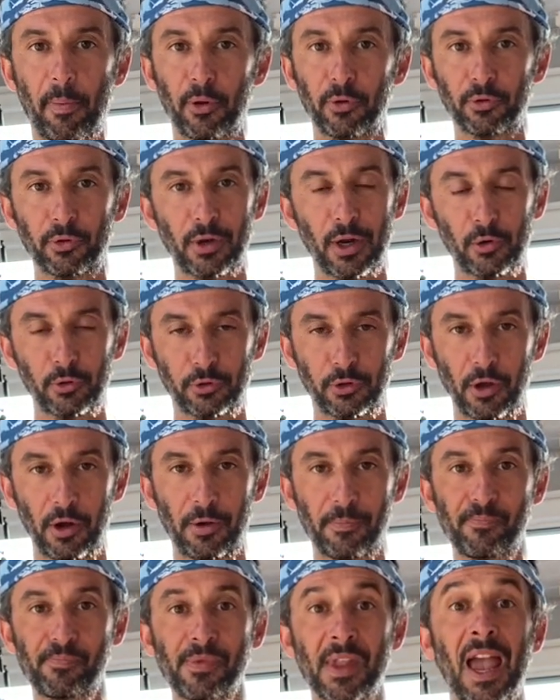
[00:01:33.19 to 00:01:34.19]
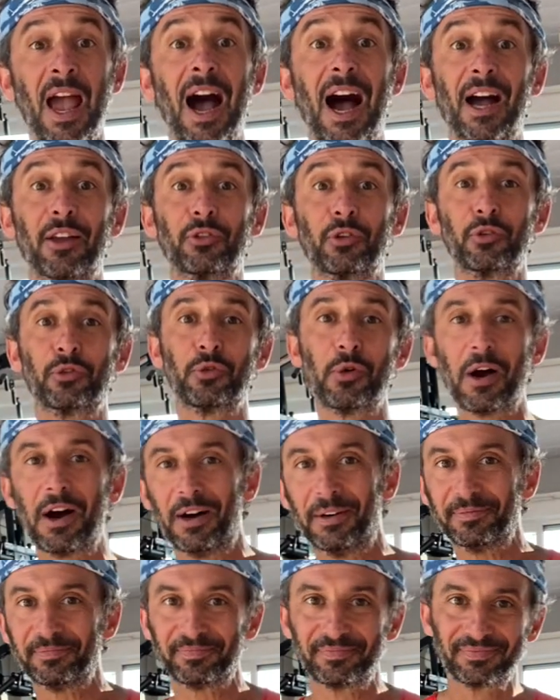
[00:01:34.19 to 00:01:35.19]
prendre de la hauteur. À ce
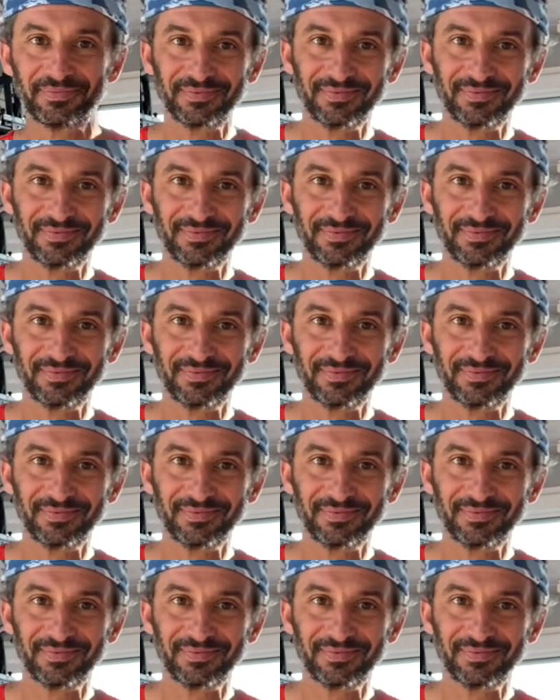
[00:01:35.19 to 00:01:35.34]
soir